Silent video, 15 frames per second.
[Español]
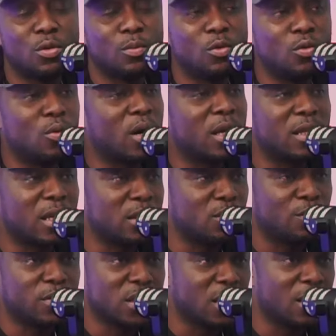no, nunca está
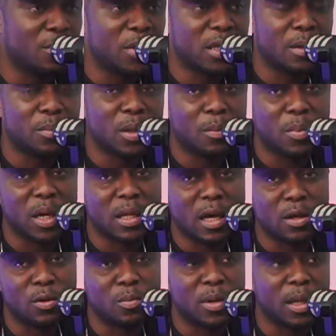suficientemente
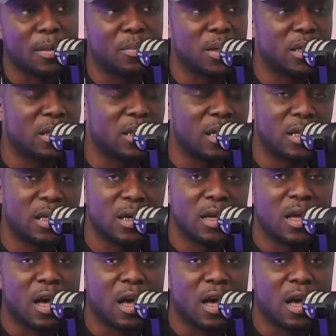preparado para perder